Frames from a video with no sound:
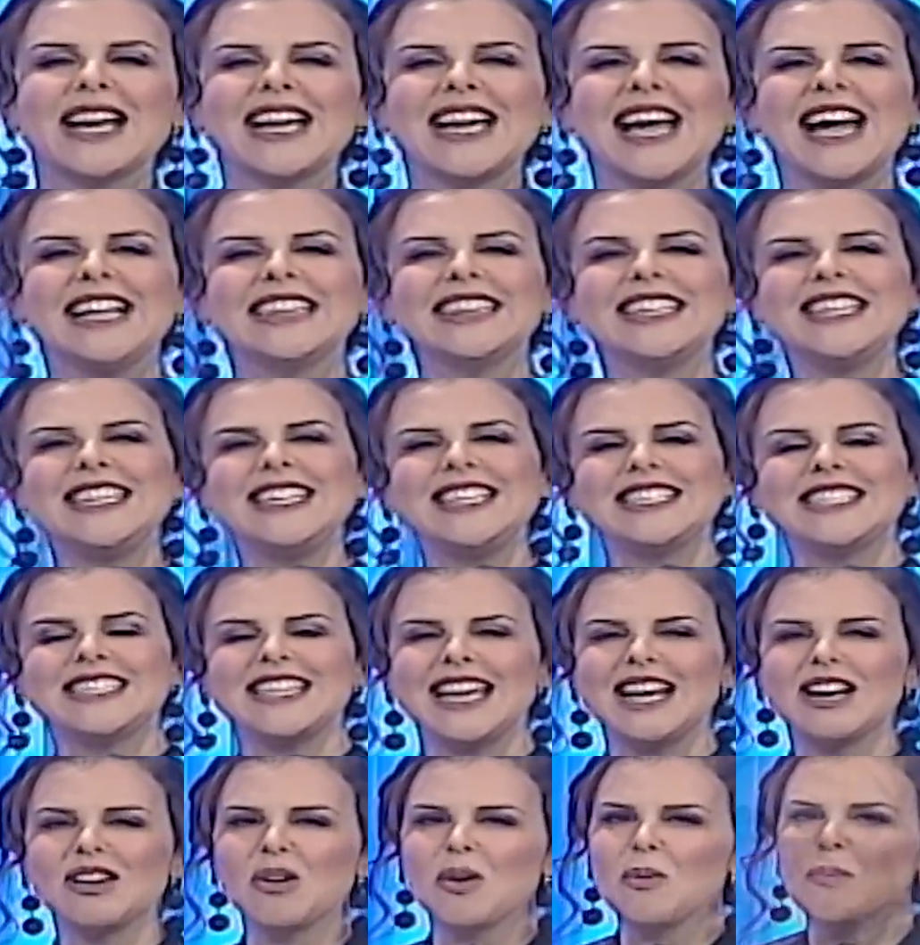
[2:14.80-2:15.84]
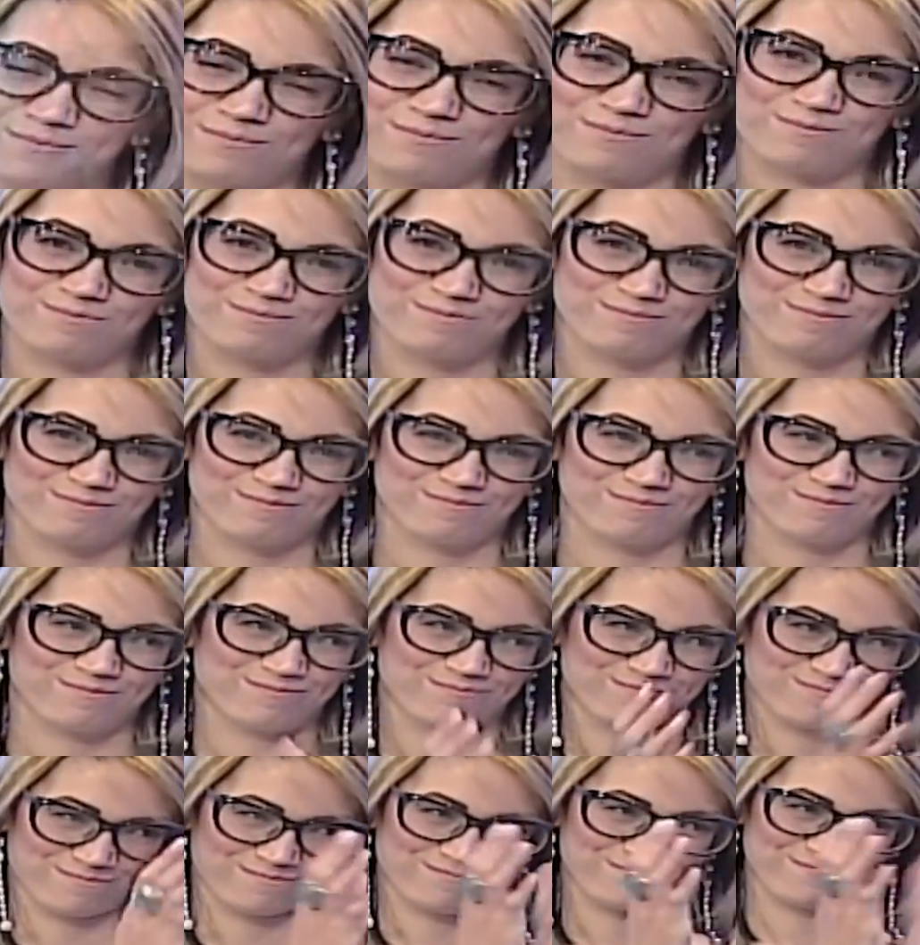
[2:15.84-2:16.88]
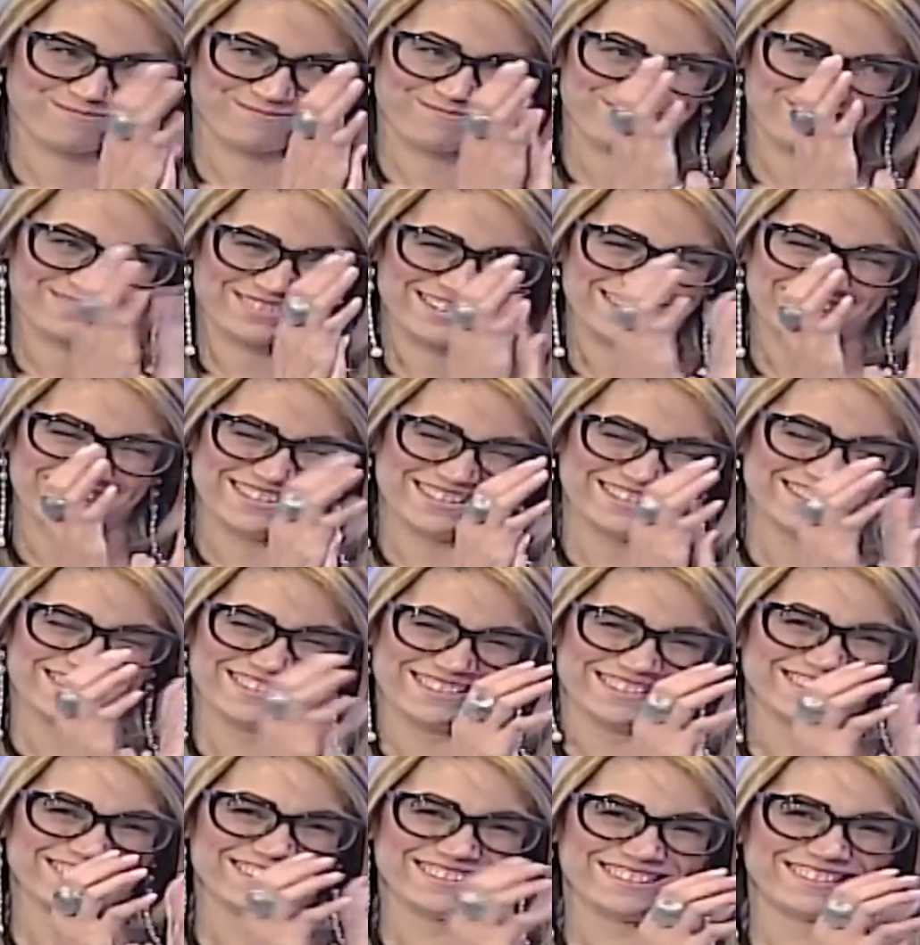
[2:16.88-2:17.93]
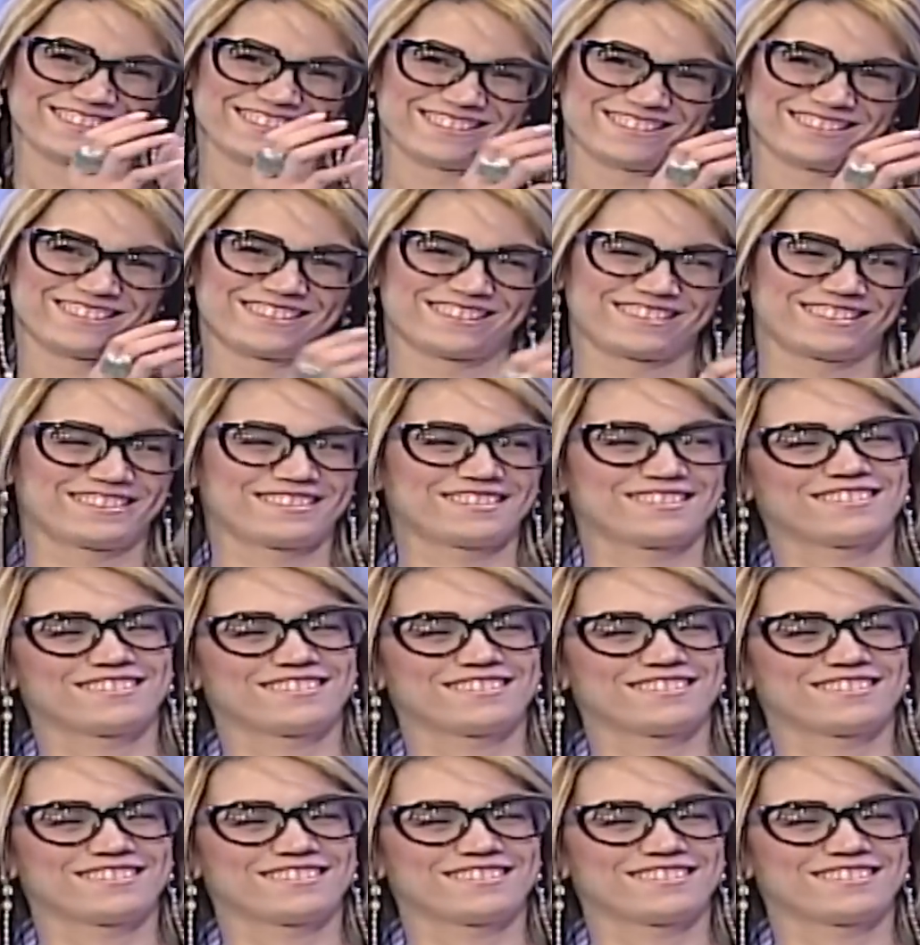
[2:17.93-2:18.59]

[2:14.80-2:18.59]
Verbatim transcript: Katy Giselle Gómez Raposo. Mi rubia